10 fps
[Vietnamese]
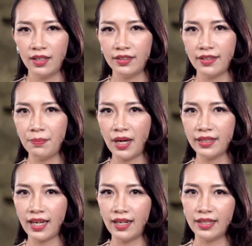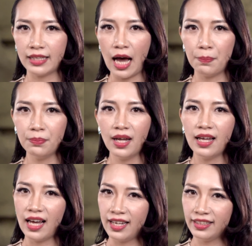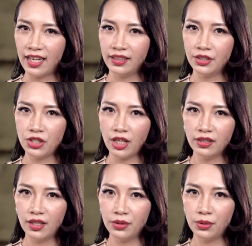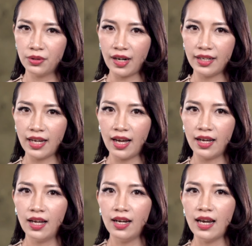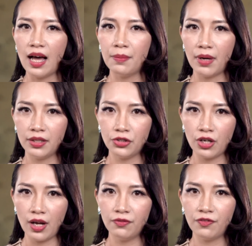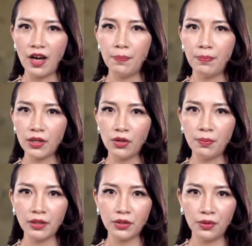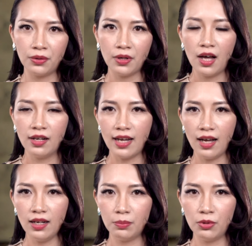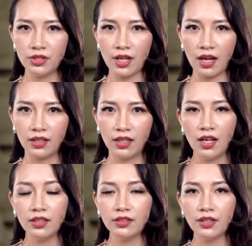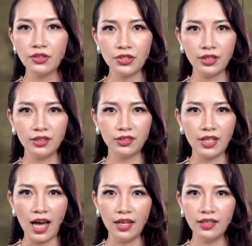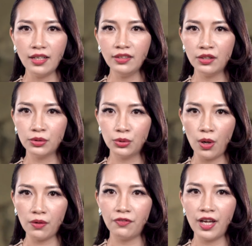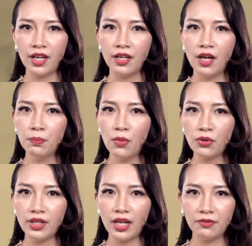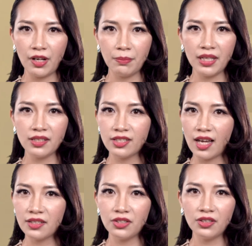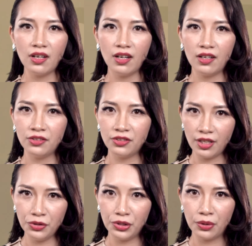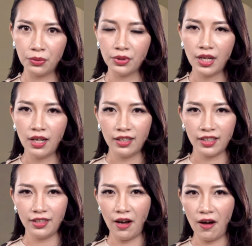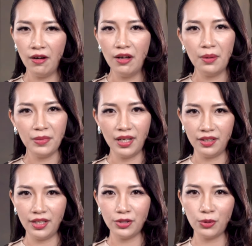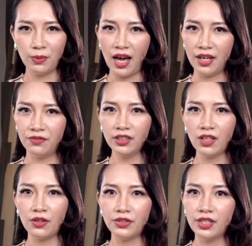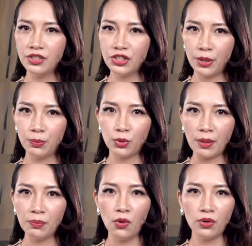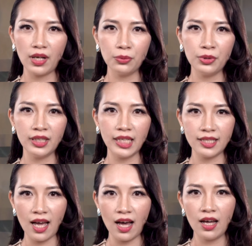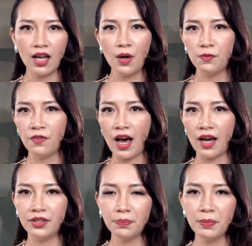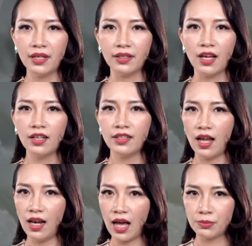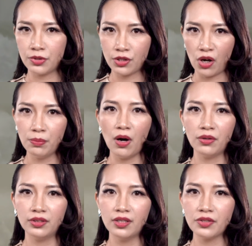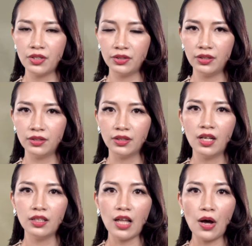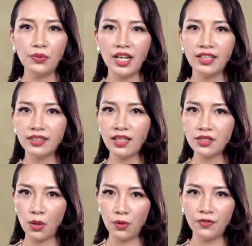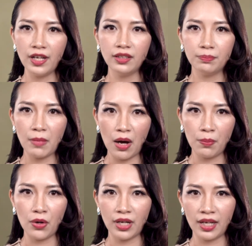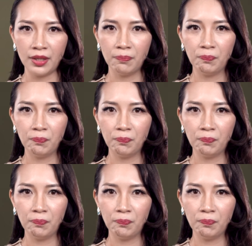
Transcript: Năm 2008, hai nhà địa chất người Ukraine là Manichev và Pakomenko đã lập luận rằng tượng sư tử đá đã từng thuộc về một nền văn minh xa xưa hơn rất nhiều – khi đó, biển Địa Trung Hải vẫn còn nhấn chìm toàn bộ cao nguyên Giza và nước biển đã làm xói mòn tượng sư tử, tạo nên các dấu vết bào mòn này.